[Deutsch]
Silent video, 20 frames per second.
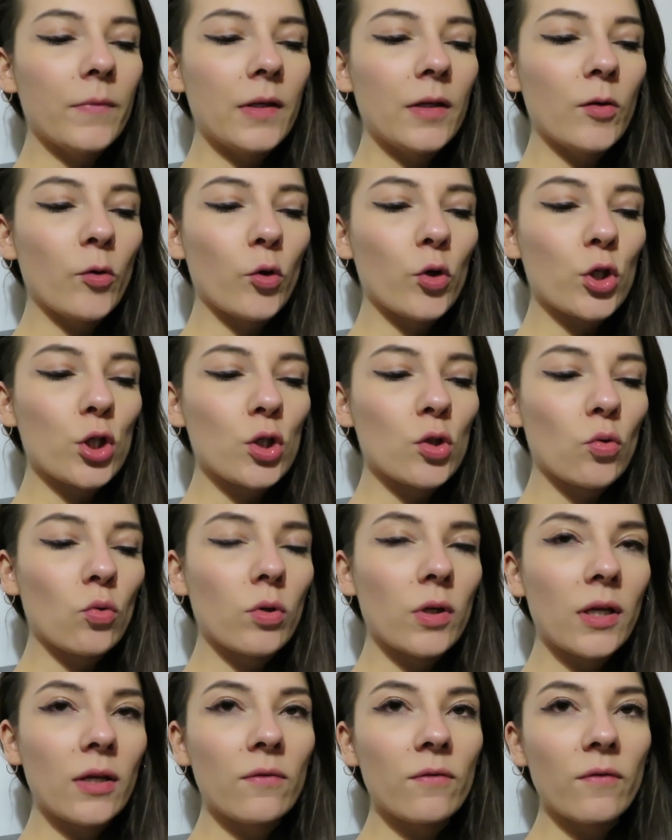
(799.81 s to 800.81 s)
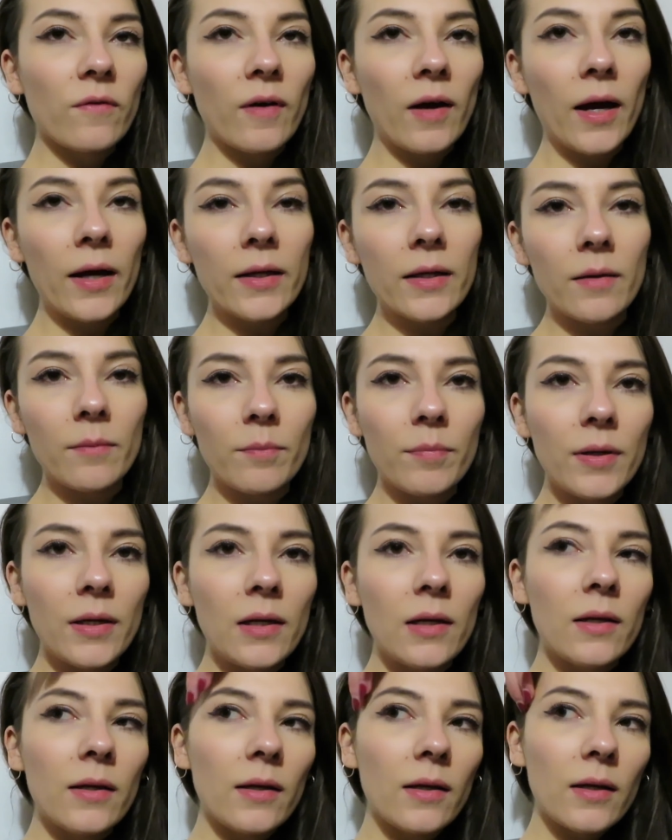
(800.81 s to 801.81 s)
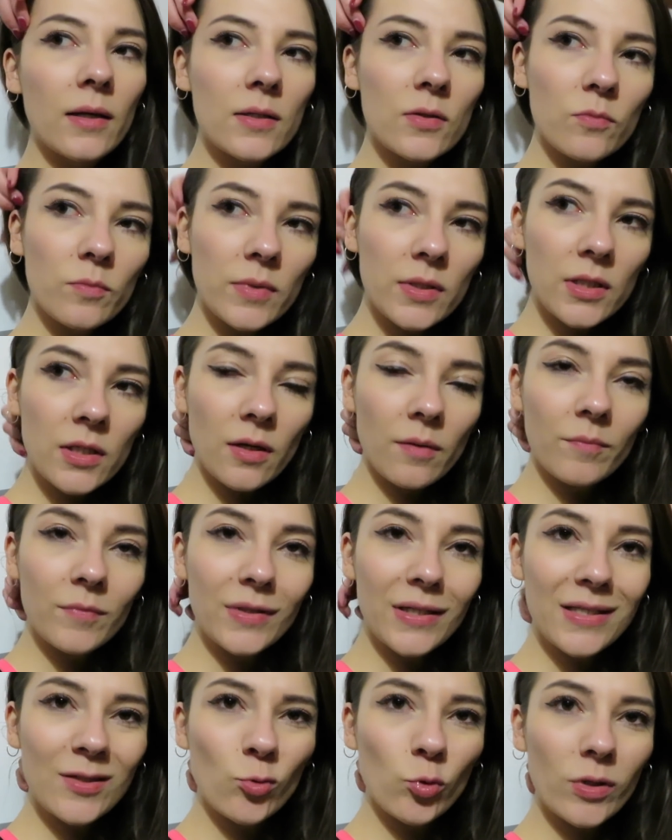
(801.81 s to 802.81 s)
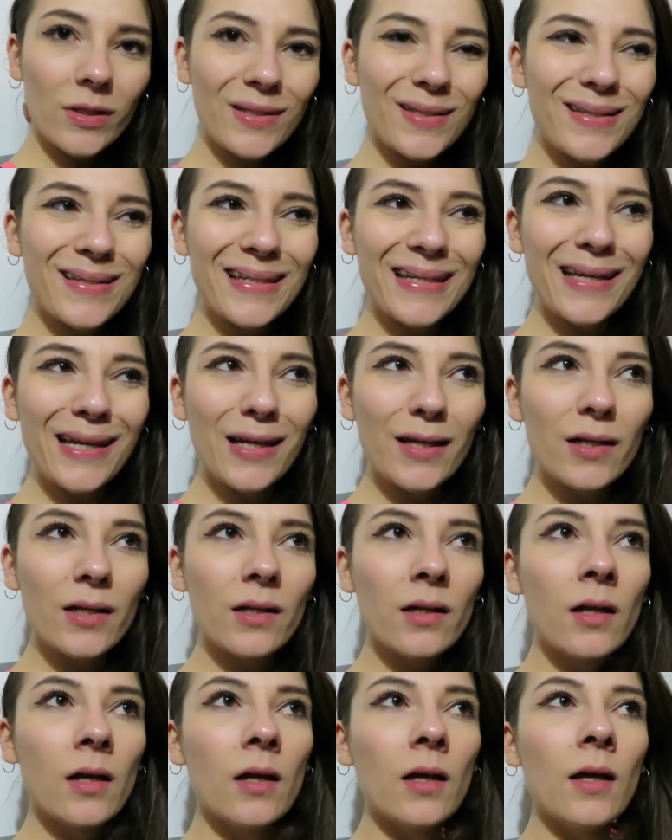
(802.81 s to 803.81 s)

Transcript: die östrogenfreie Pille, also mit ähm, Desogestrel.